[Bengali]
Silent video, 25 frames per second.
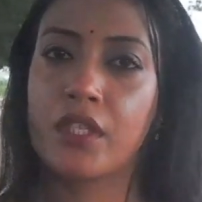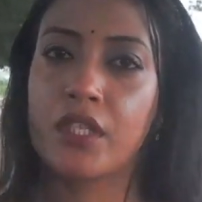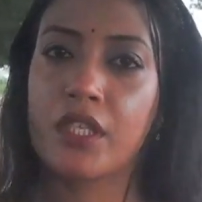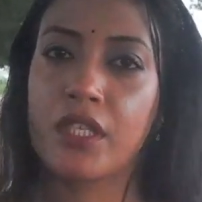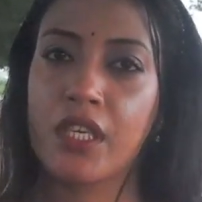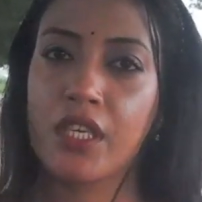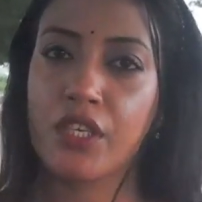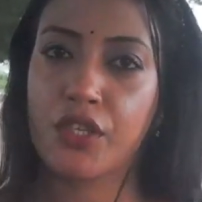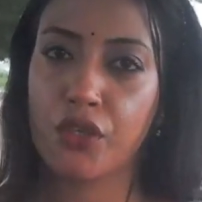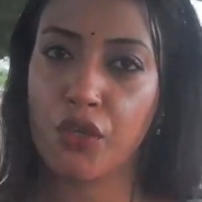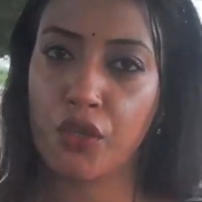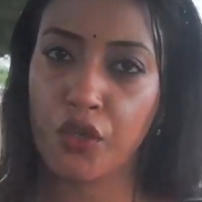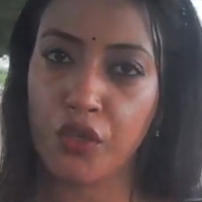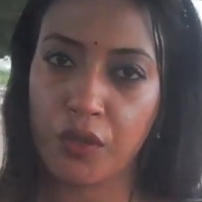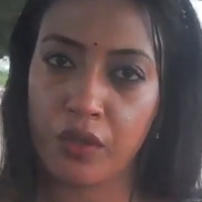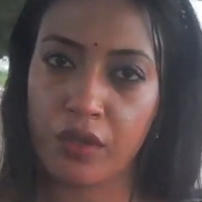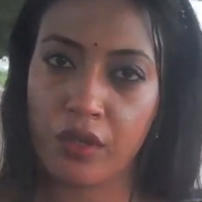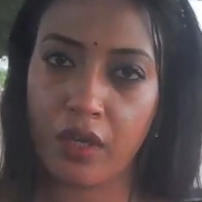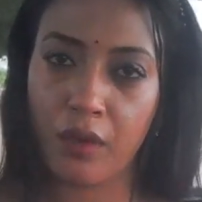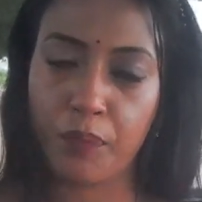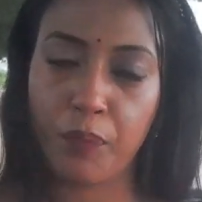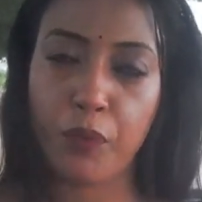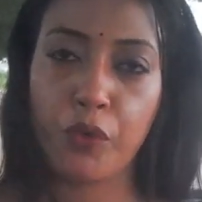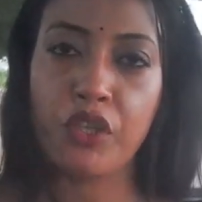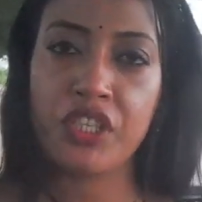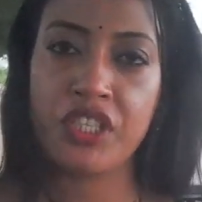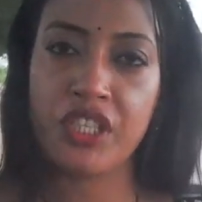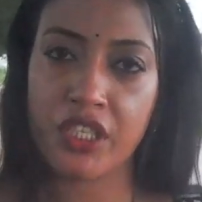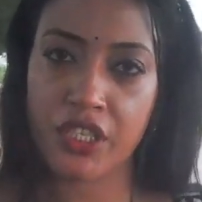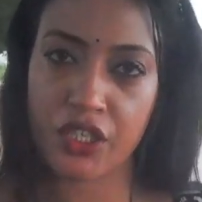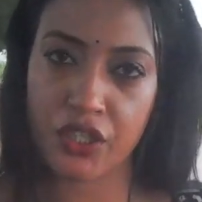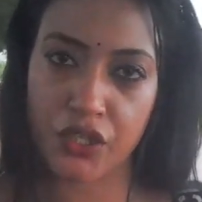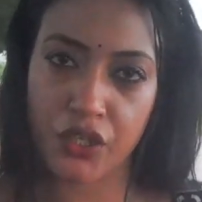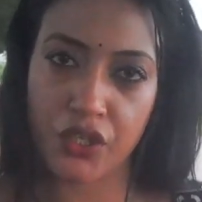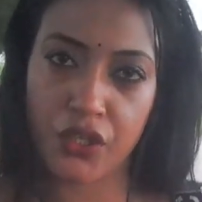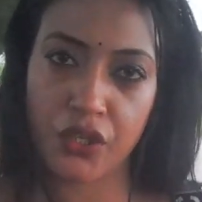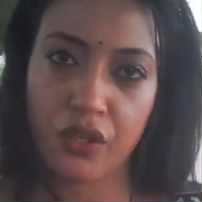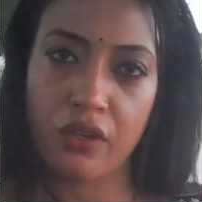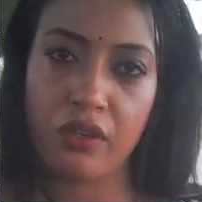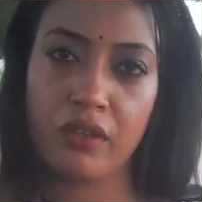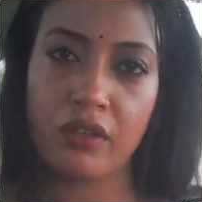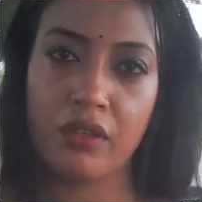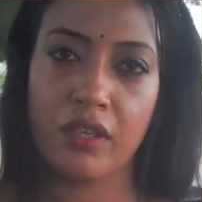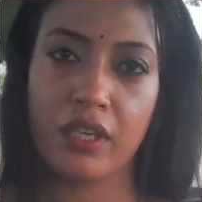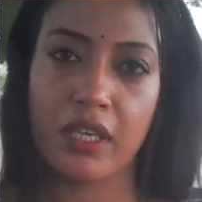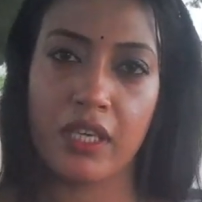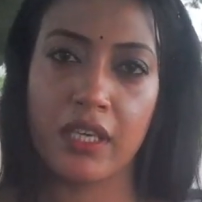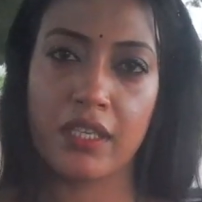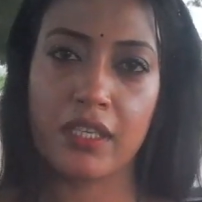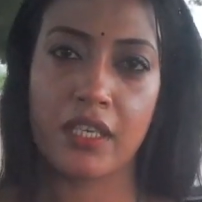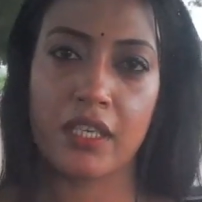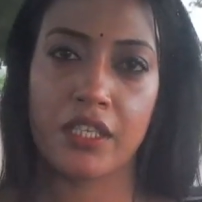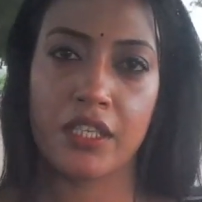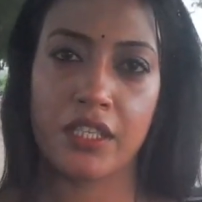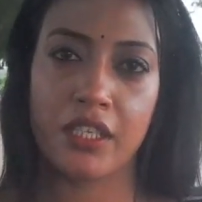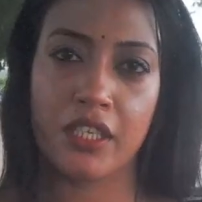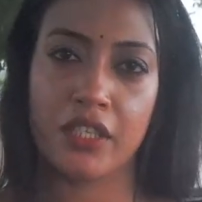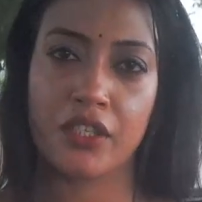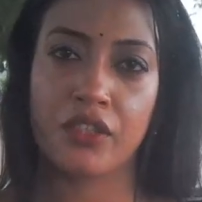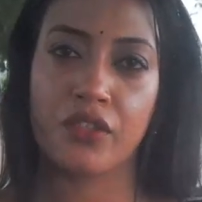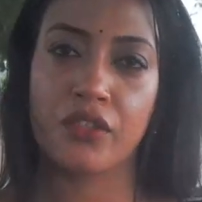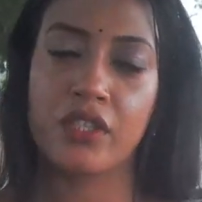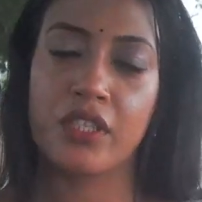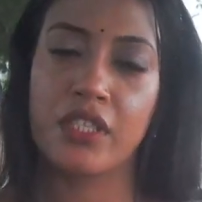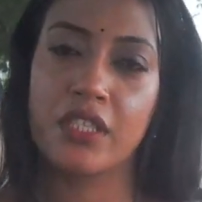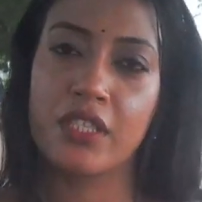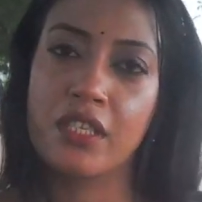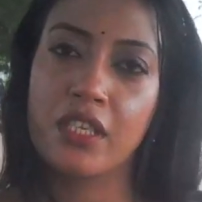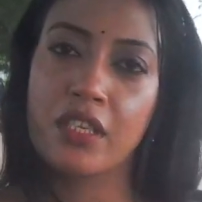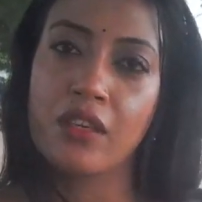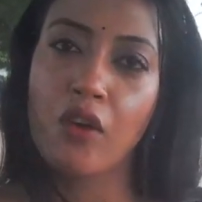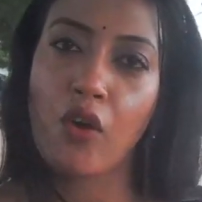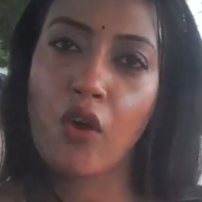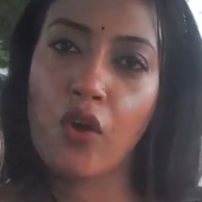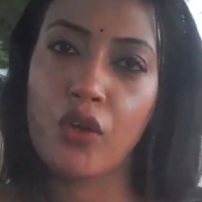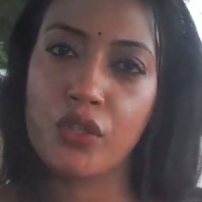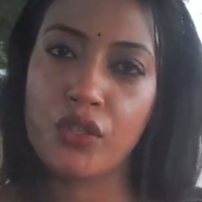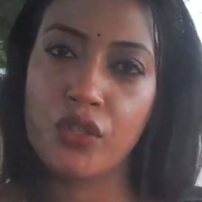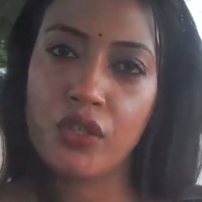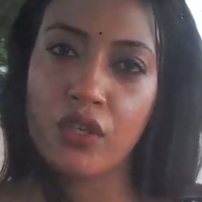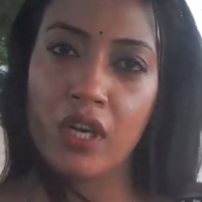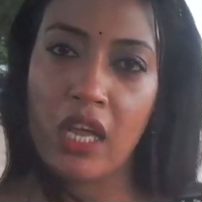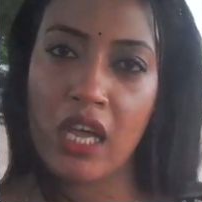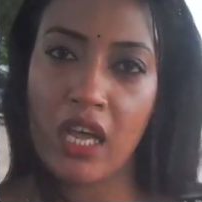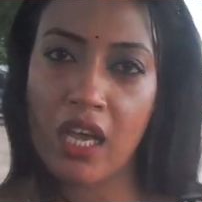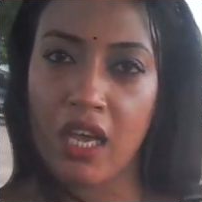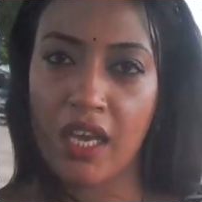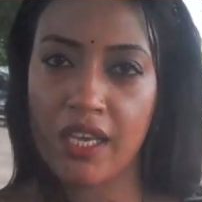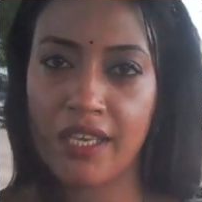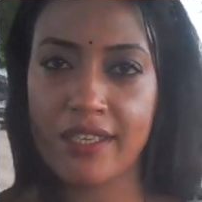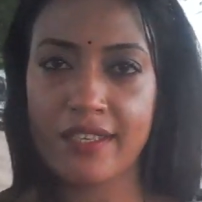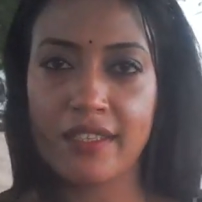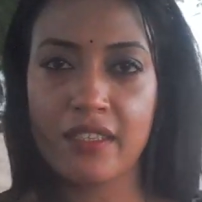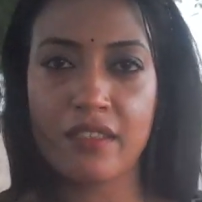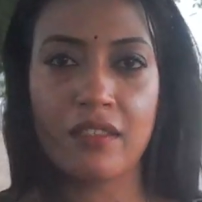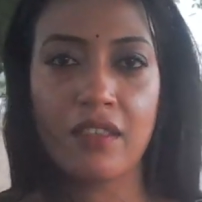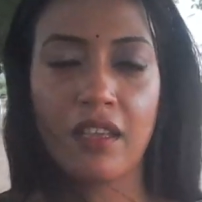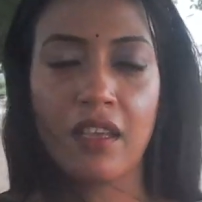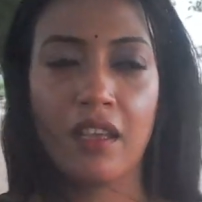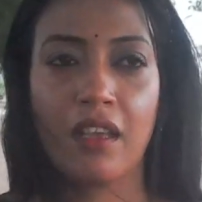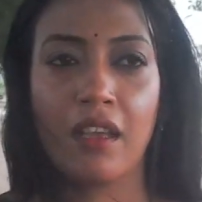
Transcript: স্টেশন পুলিশ স্টেশন এটা ডিরেকশন দিচ্ছেন অঞ্জন আইস